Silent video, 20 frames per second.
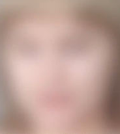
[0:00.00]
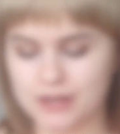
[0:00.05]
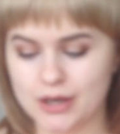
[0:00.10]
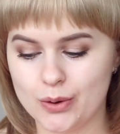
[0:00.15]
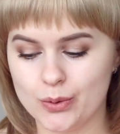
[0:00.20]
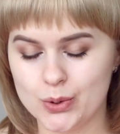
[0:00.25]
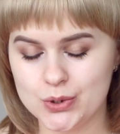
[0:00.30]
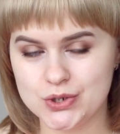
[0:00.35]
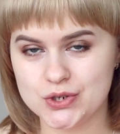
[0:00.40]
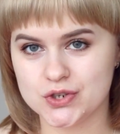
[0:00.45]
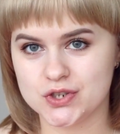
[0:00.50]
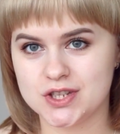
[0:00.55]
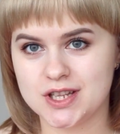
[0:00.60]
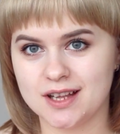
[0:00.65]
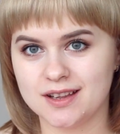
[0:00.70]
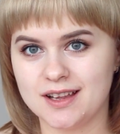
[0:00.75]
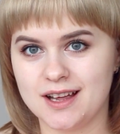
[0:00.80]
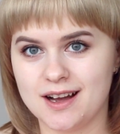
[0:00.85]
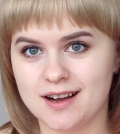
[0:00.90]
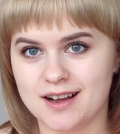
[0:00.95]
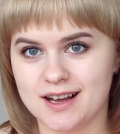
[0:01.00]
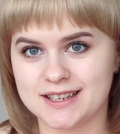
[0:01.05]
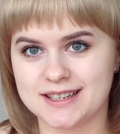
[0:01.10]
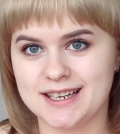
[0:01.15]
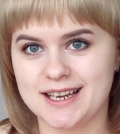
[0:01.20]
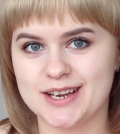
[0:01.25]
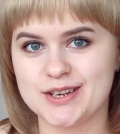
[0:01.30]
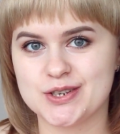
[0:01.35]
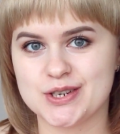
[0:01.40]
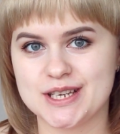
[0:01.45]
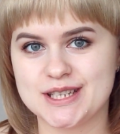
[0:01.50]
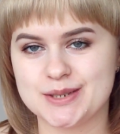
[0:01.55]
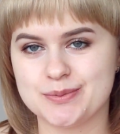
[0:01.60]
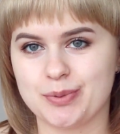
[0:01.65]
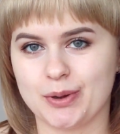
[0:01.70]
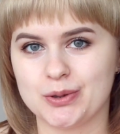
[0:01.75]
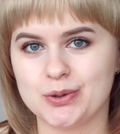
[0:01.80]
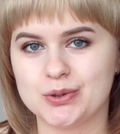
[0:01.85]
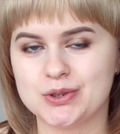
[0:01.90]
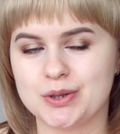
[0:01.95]
Я очень ждала, когда же эти
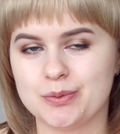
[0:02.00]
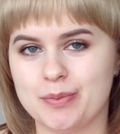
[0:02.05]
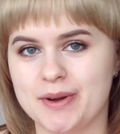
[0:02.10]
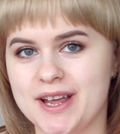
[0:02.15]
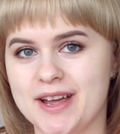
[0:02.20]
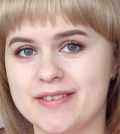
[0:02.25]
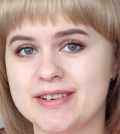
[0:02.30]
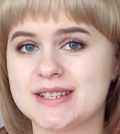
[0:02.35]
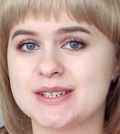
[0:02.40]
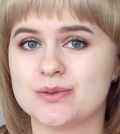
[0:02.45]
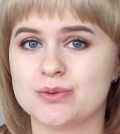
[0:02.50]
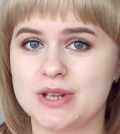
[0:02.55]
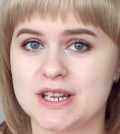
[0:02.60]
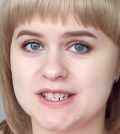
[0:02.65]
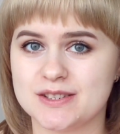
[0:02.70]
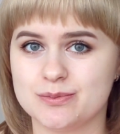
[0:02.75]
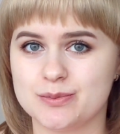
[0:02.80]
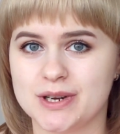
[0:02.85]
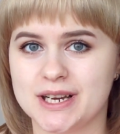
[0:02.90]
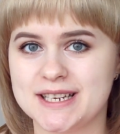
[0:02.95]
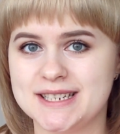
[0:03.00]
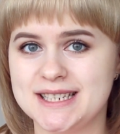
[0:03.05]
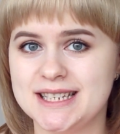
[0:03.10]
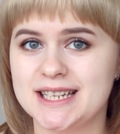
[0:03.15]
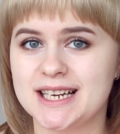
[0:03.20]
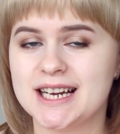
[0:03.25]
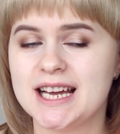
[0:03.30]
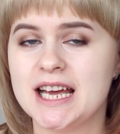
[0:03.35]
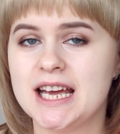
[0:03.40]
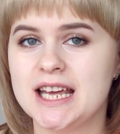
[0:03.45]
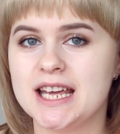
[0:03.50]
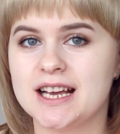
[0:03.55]
продукты появятся у нас в магазинах.